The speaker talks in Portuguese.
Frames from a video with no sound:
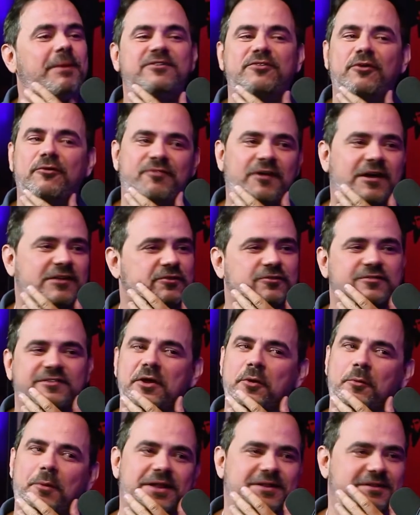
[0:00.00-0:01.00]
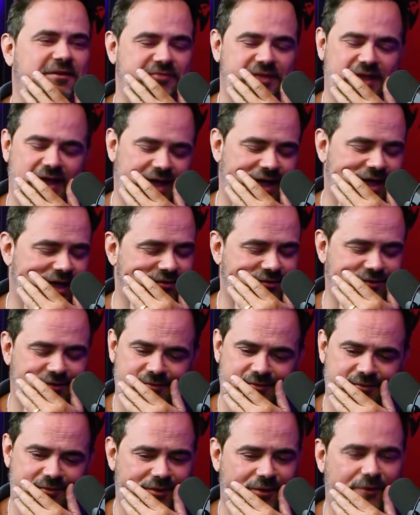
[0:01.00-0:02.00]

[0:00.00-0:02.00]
Mas eu faço 50 viagens.